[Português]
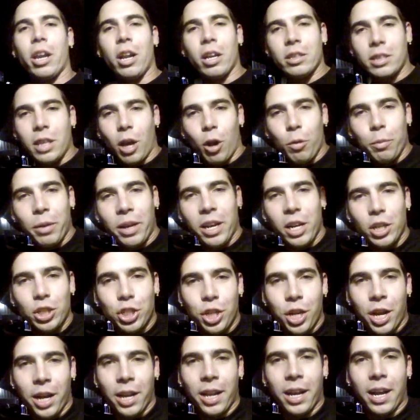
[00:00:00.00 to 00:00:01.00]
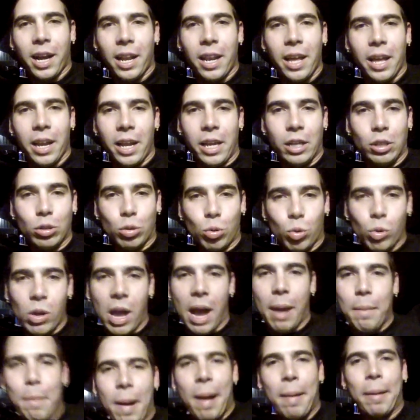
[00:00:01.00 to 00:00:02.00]
nós estamos homenageando a galera aí do
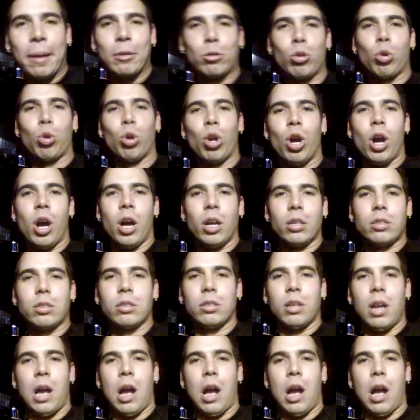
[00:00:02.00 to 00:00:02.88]
Cuiabá, Mato Grosso.